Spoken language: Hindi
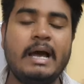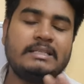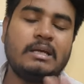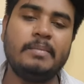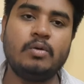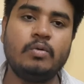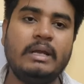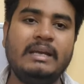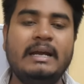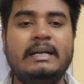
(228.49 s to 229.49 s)
ऐसा बिल्कुल
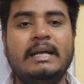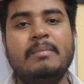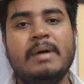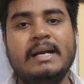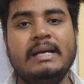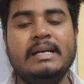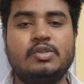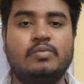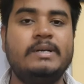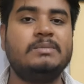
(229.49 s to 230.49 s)
नहीं है डे बाय डे
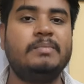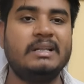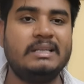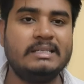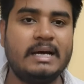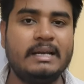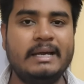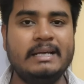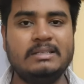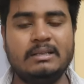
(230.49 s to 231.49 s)
स्टूडेंट्स बढ़ते जा
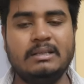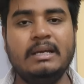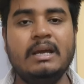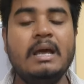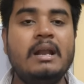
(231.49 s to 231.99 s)
रहे हैं जितनी